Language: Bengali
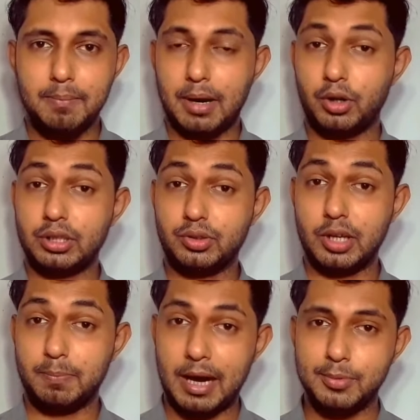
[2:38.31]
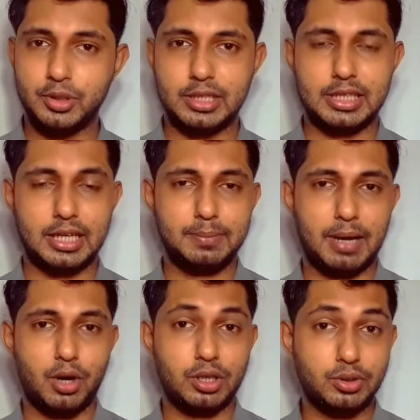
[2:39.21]
বা হঠাৎ করে পা মুচকে যায়
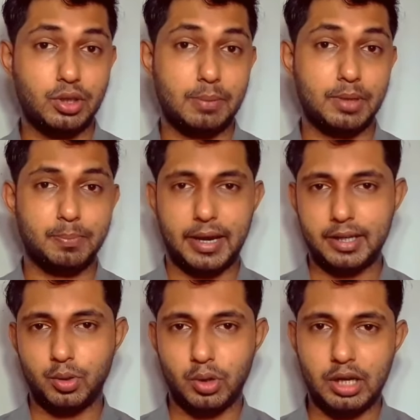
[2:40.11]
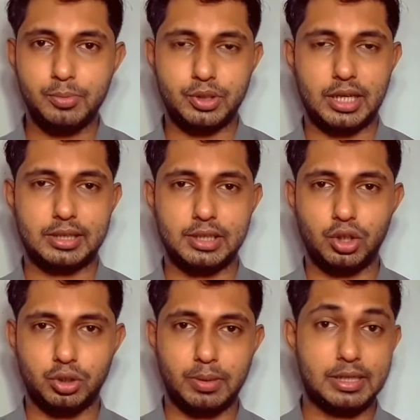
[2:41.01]
বা হঠাৎ করে আপনার পায়ের গোড়ালি মুচকে গেছে
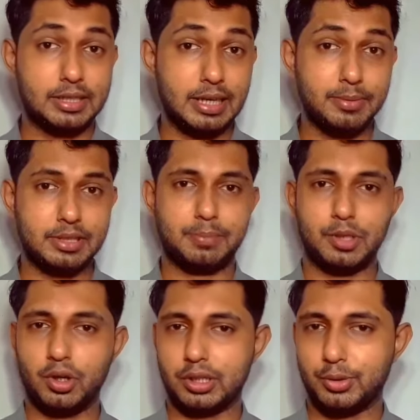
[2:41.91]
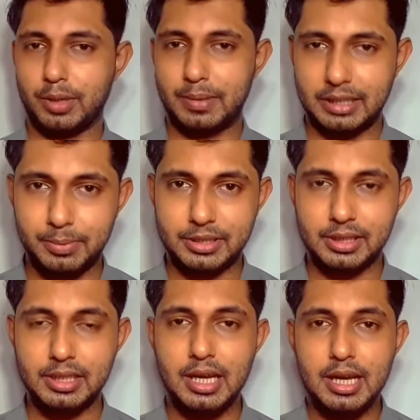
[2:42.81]
অথবা লিগামেন্টে আপনি হঠাৎ করে ব্যথা পেয়েছেন